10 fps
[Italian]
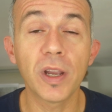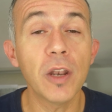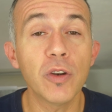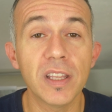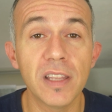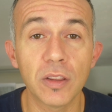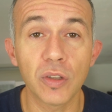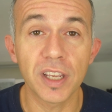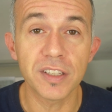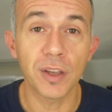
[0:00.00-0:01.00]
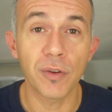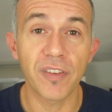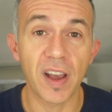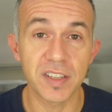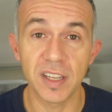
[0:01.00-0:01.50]
che non è detto che siano
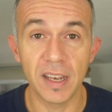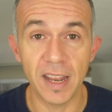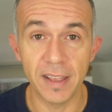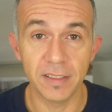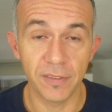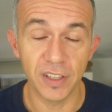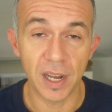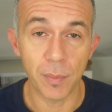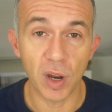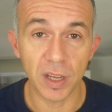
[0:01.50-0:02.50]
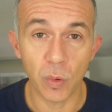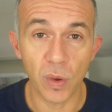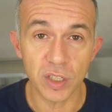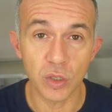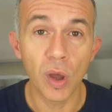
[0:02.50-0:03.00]
fasi lenti, vedremo anche
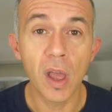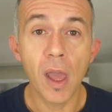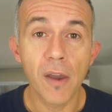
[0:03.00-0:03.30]
questo